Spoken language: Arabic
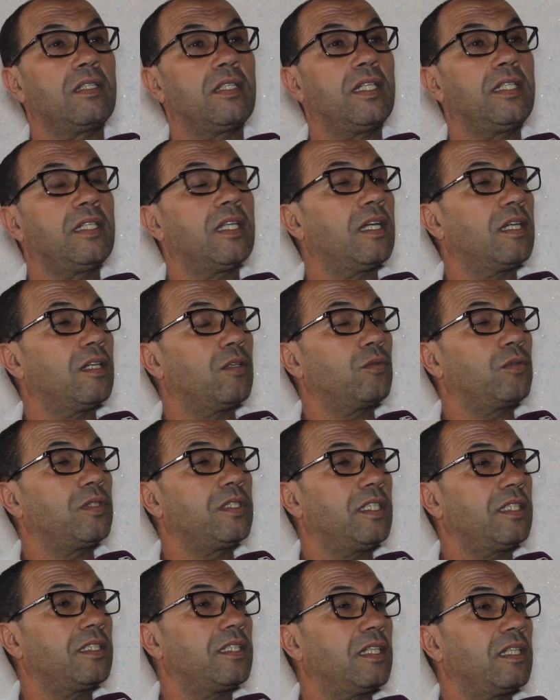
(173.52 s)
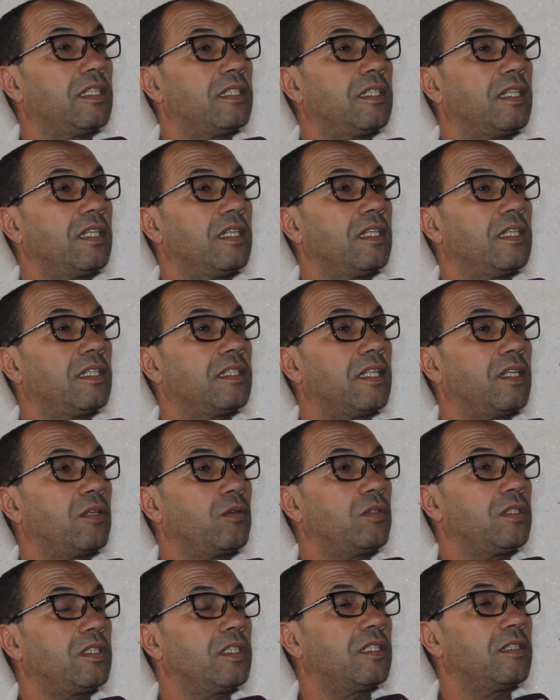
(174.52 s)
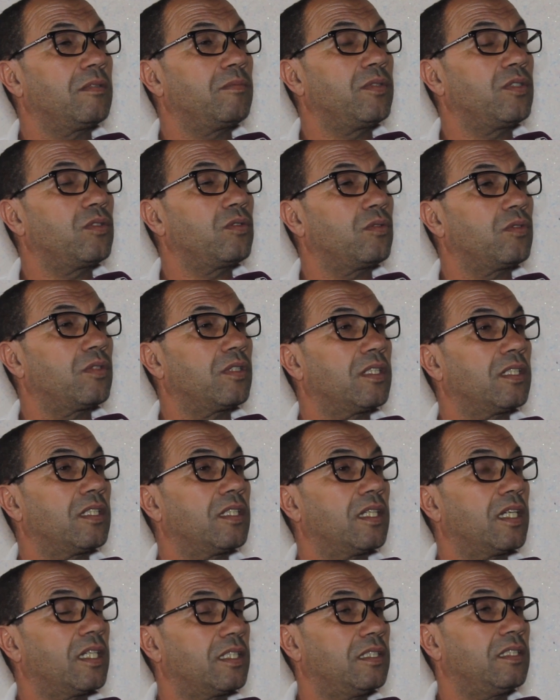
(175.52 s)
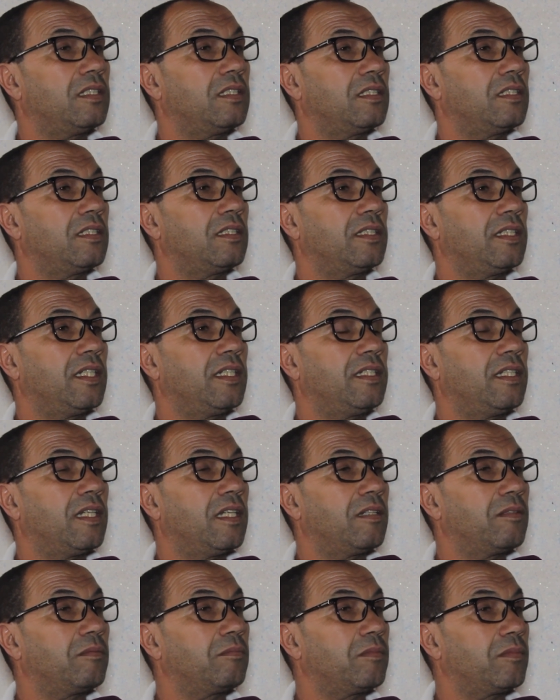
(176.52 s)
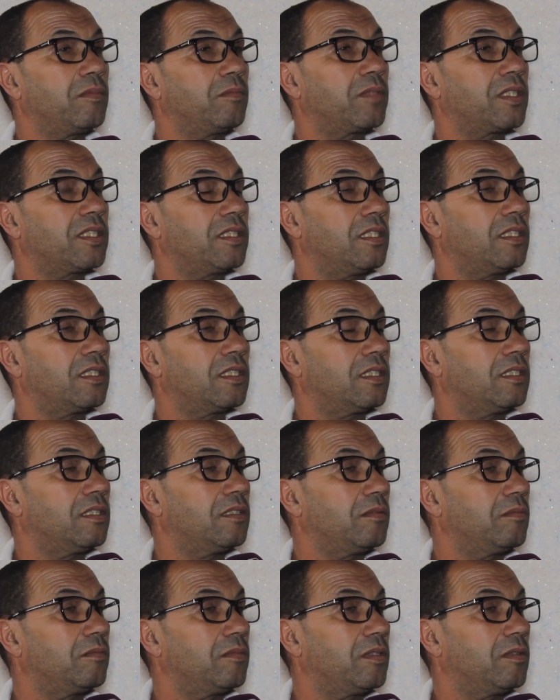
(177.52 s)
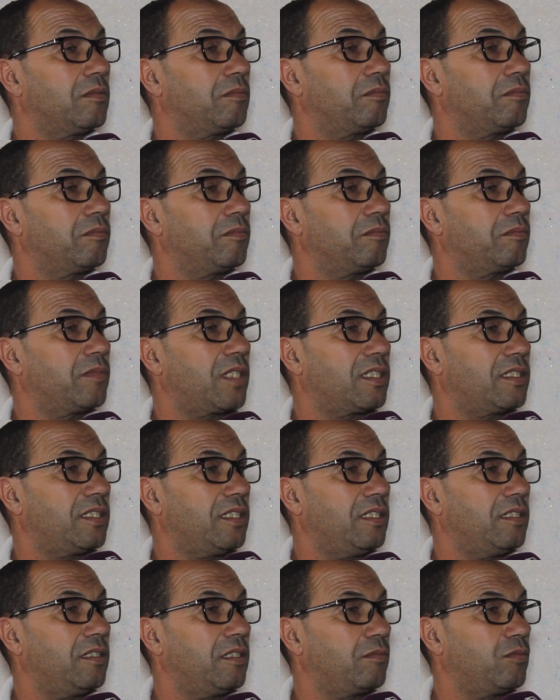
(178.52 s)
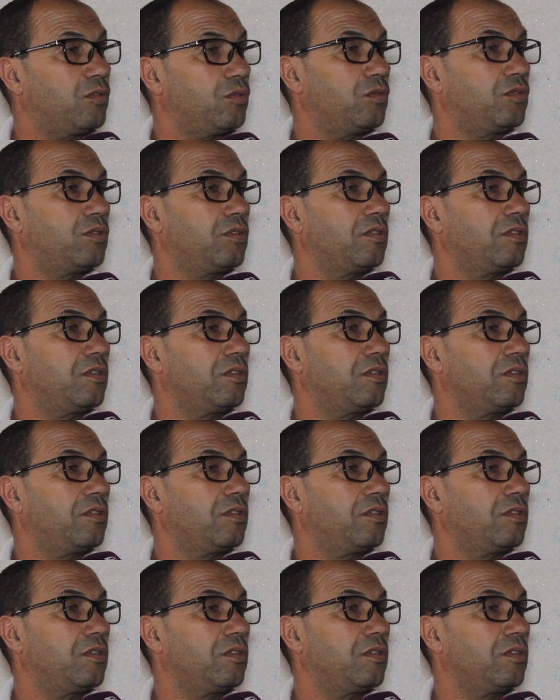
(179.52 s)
لان ولدي تيقول بنته اختي لان مرض مرض عينه بجوج